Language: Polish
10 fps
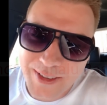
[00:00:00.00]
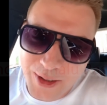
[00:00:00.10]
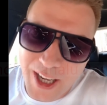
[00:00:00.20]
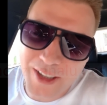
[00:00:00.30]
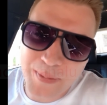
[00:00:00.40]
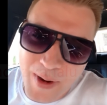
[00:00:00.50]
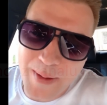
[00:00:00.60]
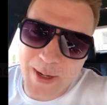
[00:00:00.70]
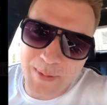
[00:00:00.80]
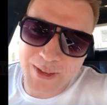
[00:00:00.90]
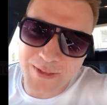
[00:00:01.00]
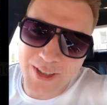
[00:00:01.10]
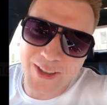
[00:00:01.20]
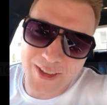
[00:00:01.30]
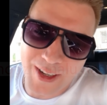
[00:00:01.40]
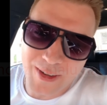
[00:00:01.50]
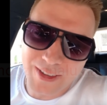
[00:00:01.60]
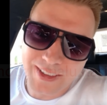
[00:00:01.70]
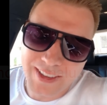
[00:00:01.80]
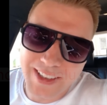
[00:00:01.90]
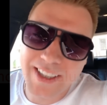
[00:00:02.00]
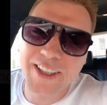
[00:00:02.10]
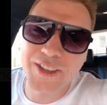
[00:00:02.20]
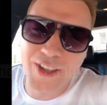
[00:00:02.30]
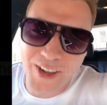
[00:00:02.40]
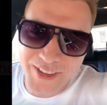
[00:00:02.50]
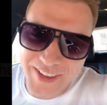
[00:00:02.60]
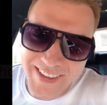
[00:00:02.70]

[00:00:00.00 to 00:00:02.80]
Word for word: to ja ci powiem, jakby to wyglądało. Jeden cios,